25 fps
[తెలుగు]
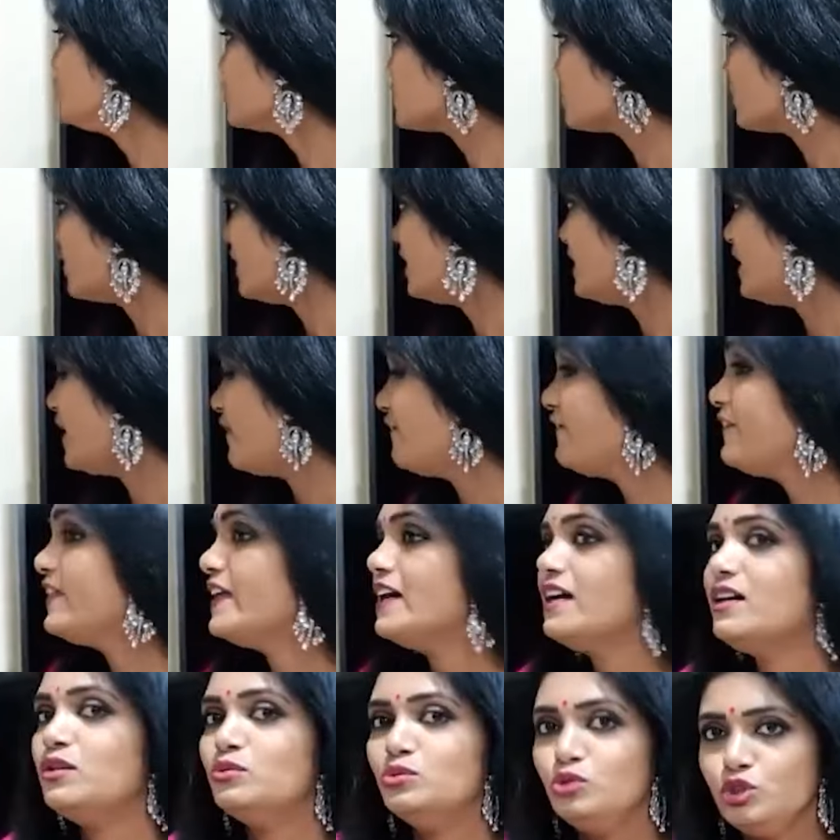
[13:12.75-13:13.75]
సో అంటే అంత
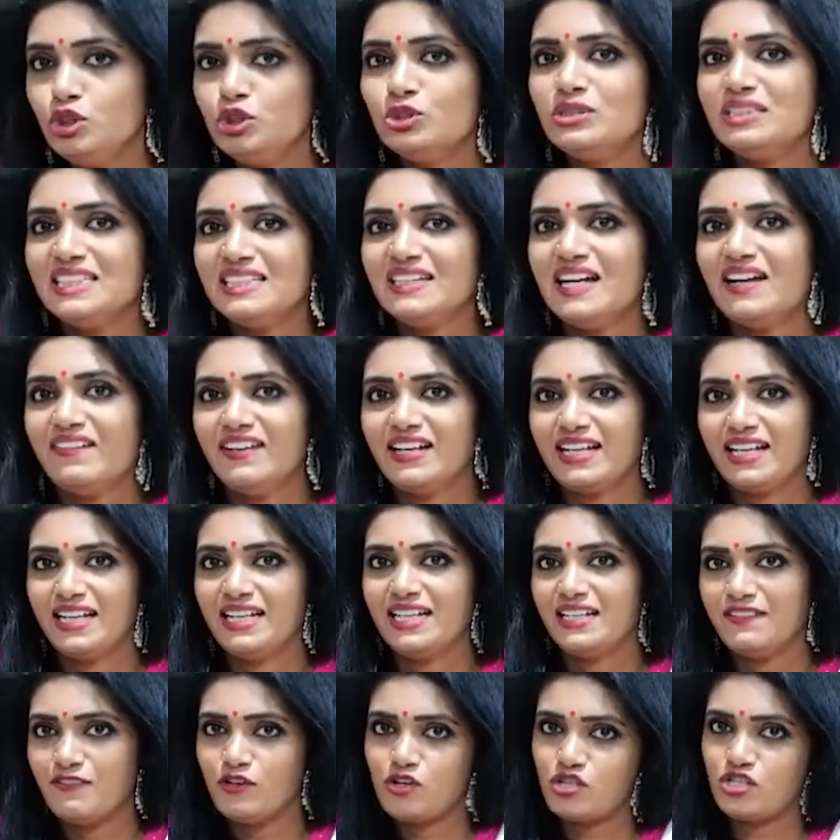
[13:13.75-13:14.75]
ఉంటుంది ఆవిడకి
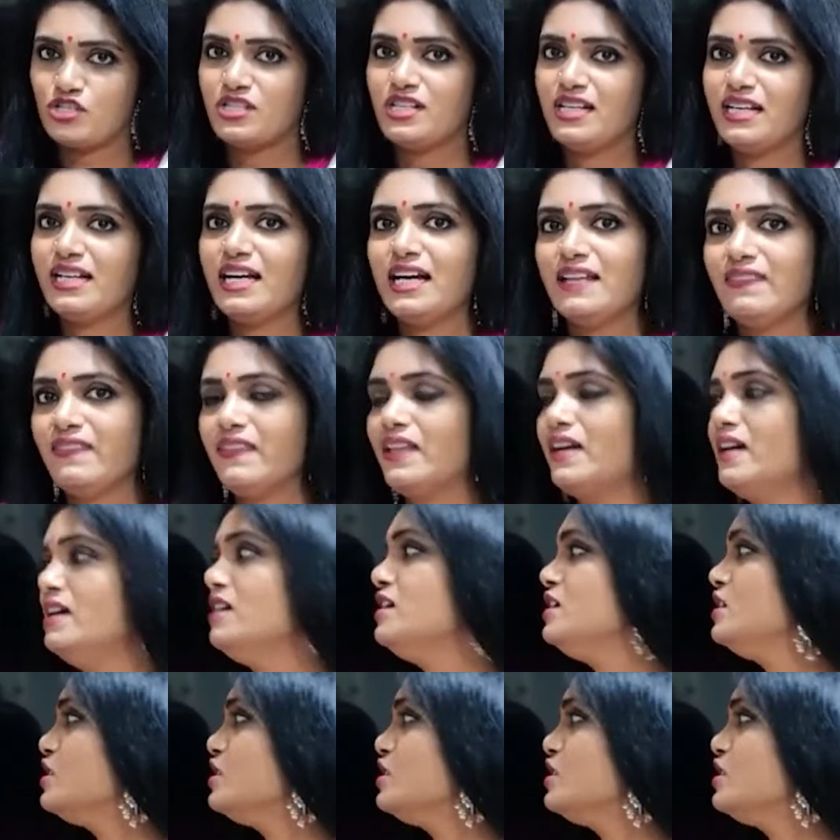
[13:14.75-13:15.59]
డివోషనల్గా అంత